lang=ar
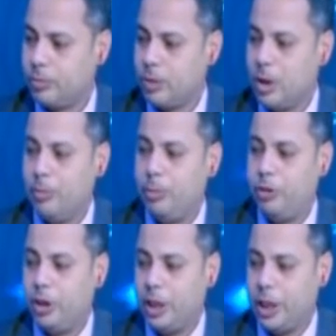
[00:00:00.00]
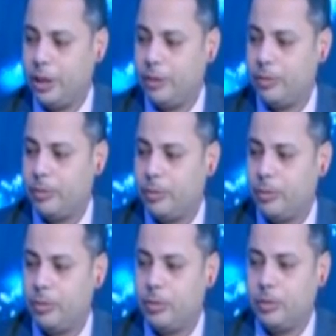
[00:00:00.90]
بالشكل ده كده
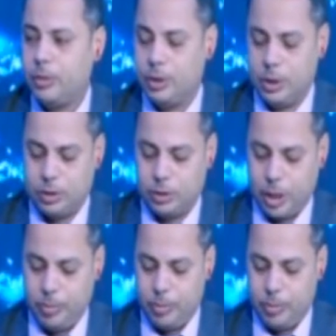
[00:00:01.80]
طيب